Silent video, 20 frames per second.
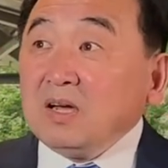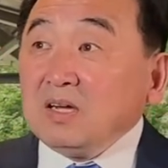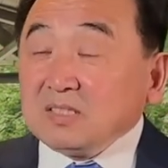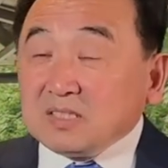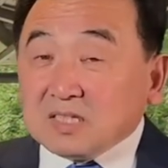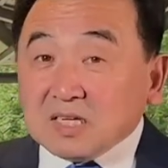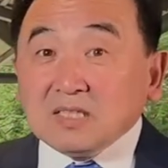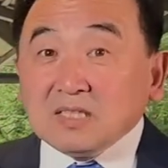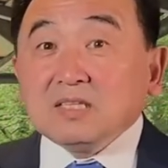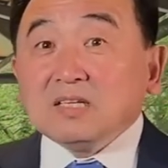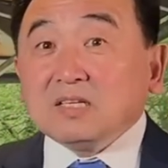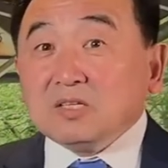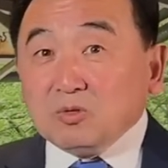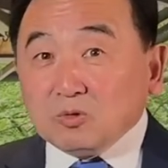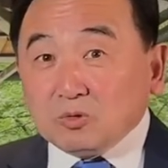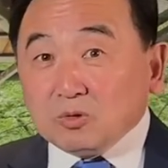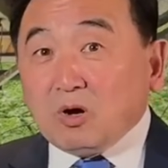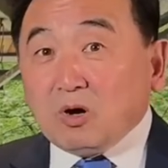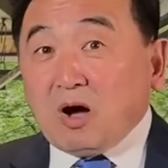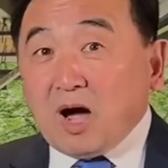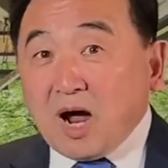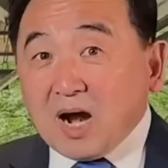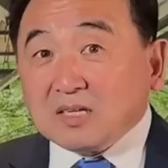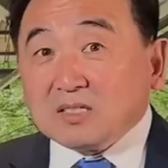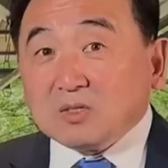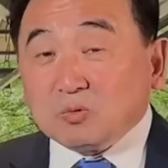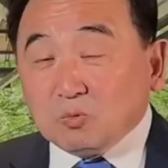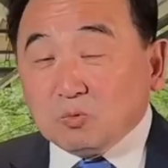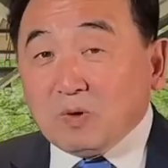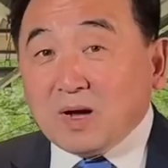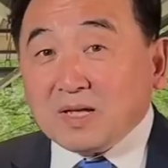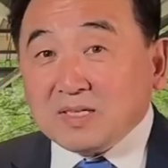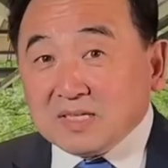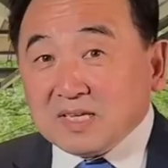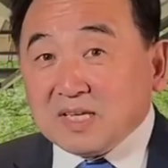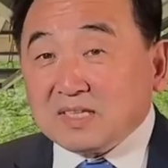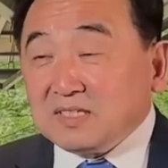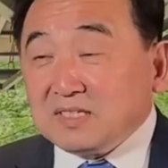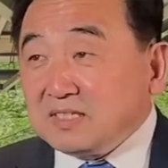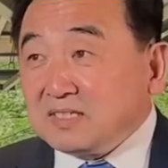真的拥有二十五万
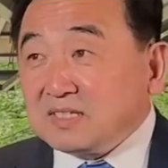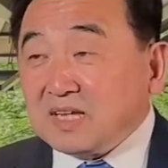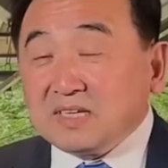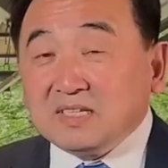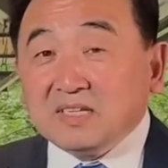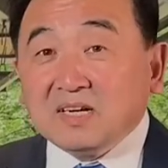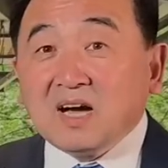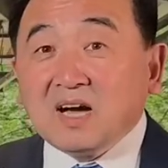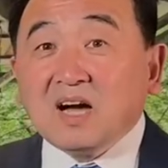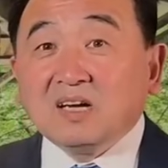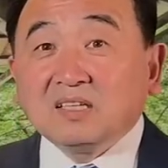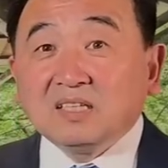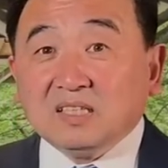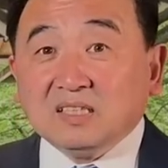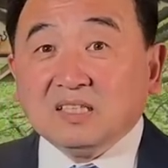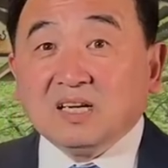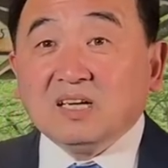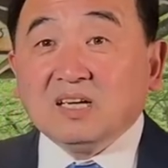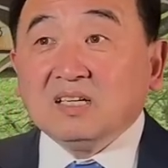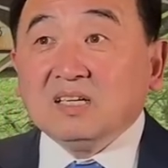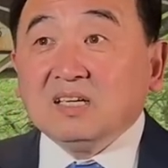现金在银行里的，